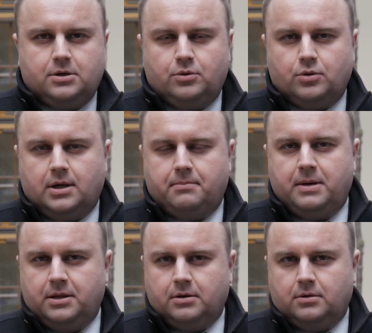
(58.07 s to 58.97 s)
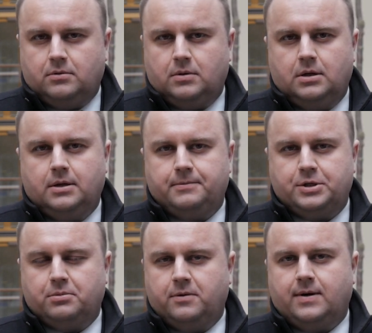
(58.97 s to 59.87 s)
które będą
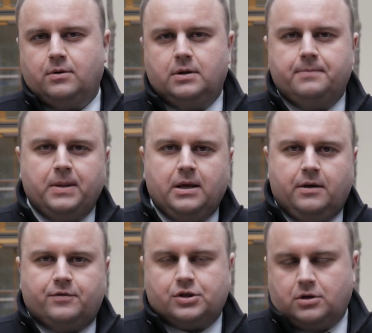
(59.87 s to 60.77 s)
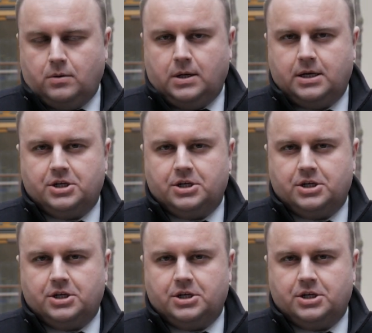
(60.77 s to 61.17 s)
się odbywały w szkołach,